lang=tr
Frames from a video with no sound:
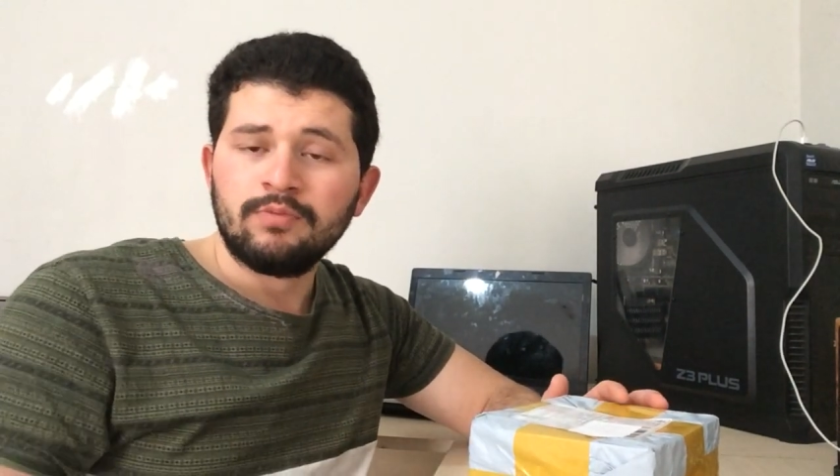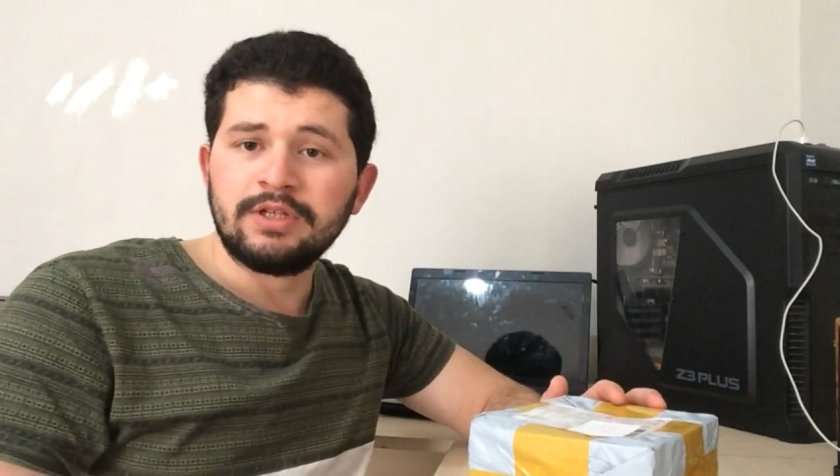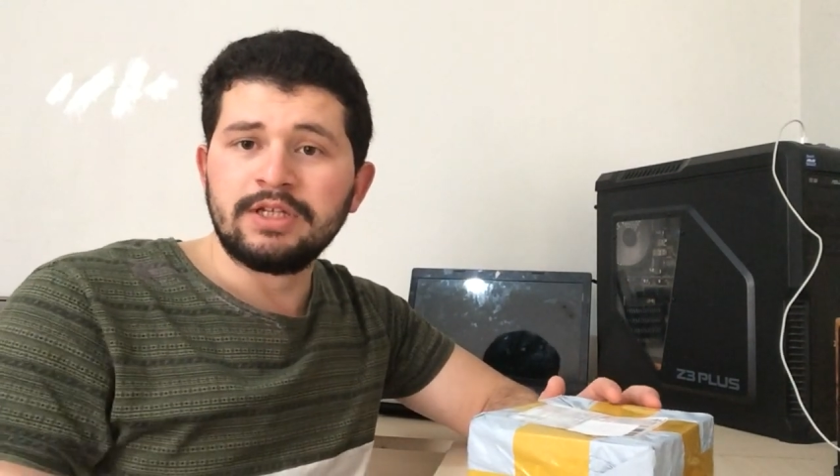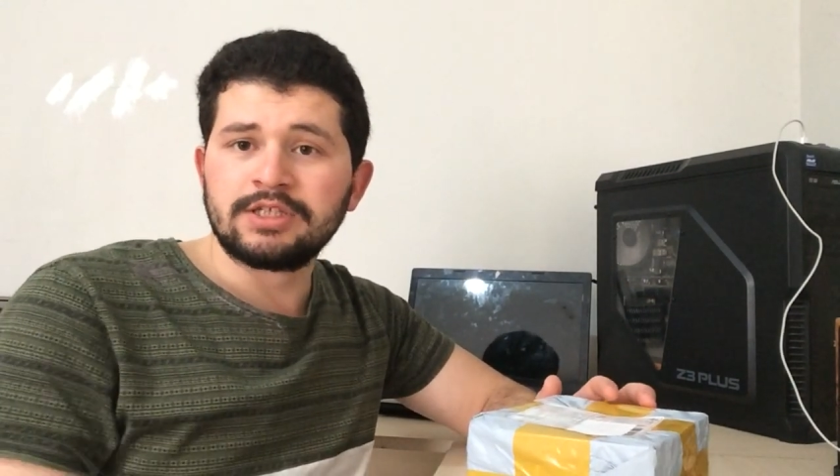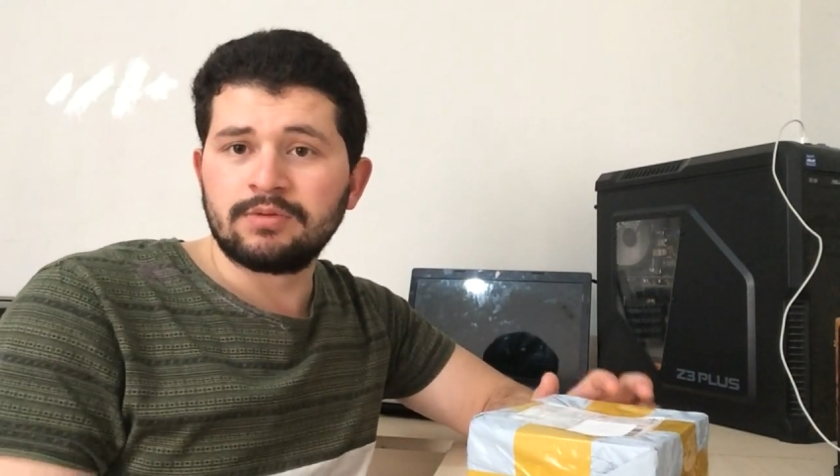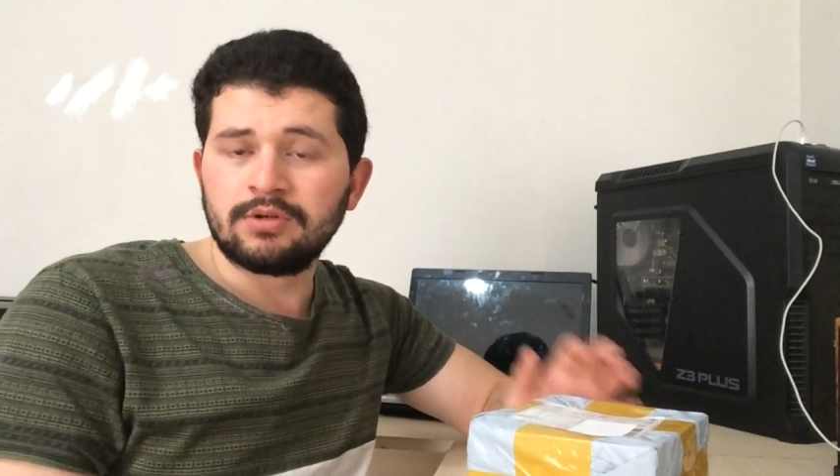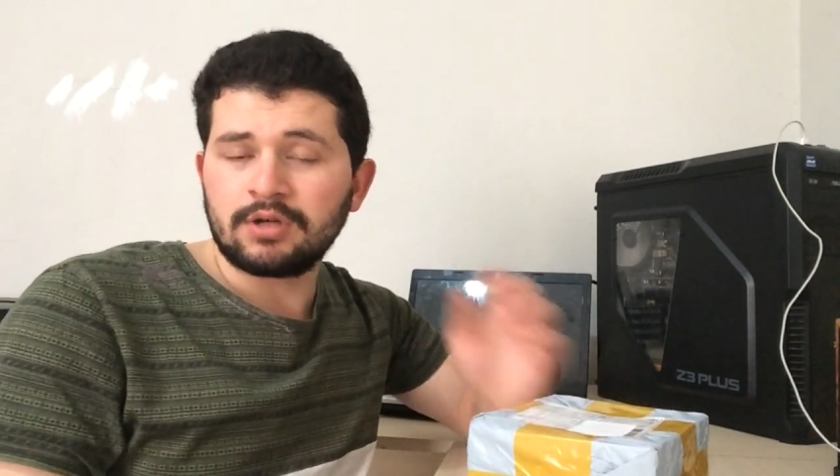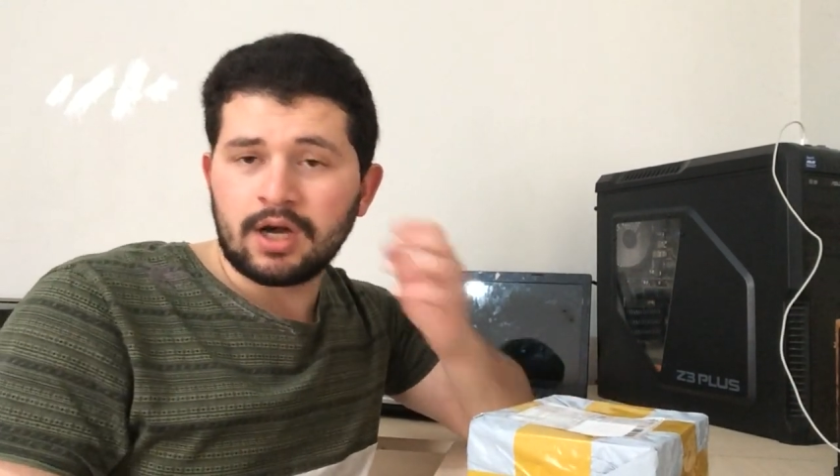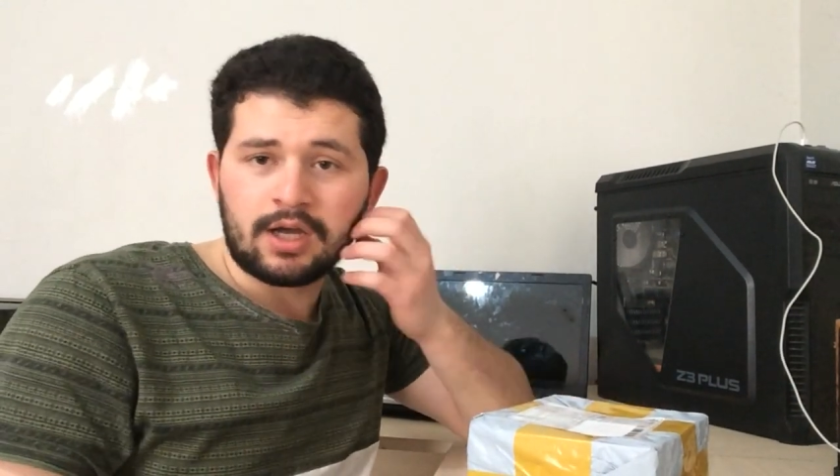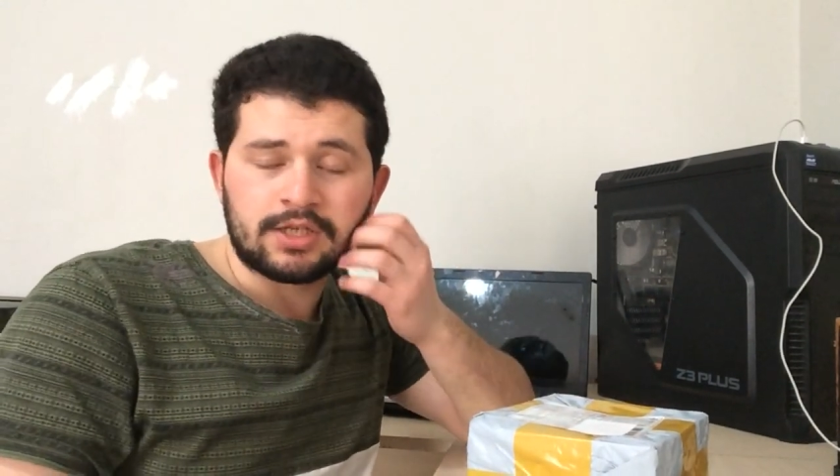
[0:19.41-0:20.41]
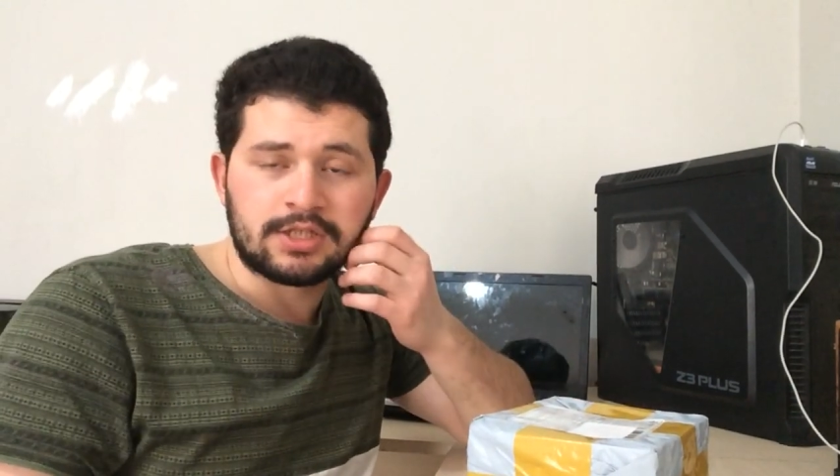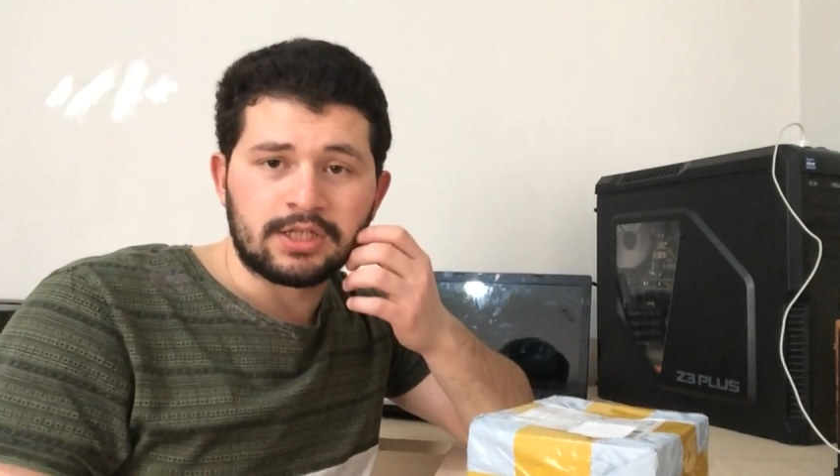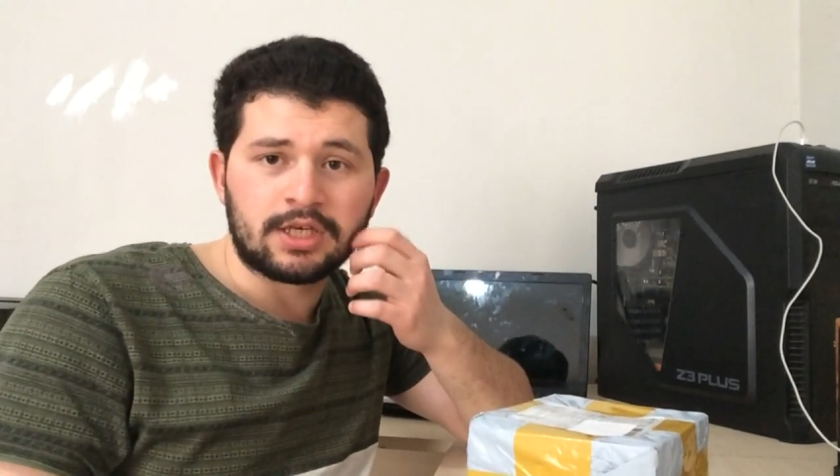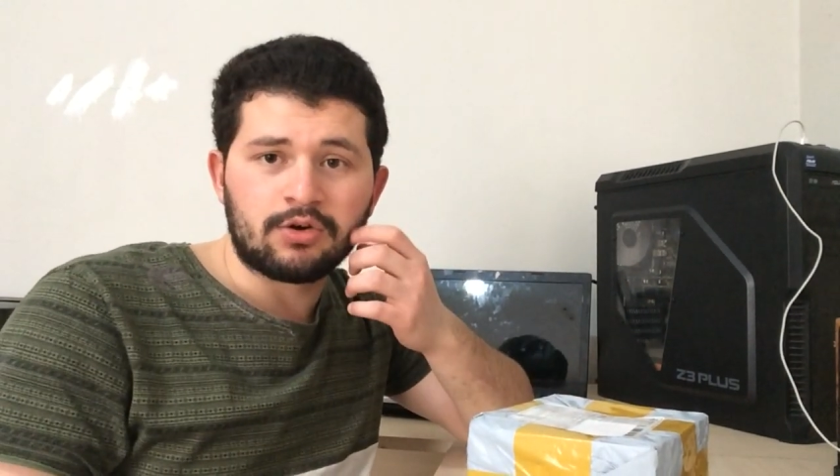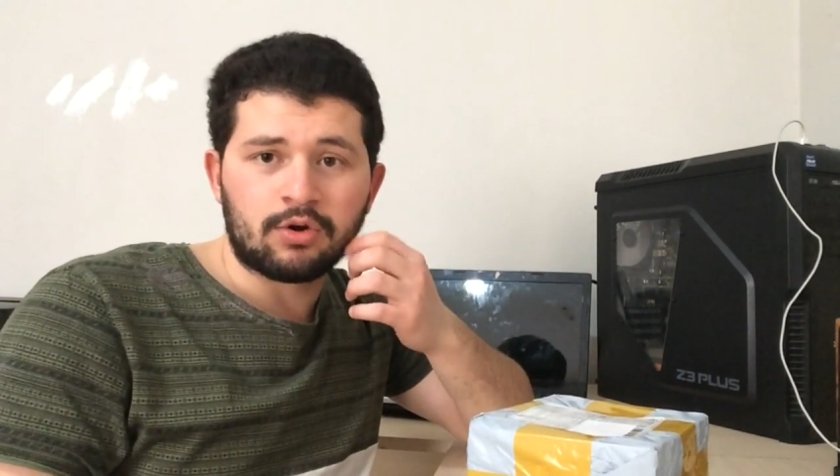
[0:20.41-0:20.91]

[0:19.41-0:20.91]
Bildiğiniz gibi Çin'deki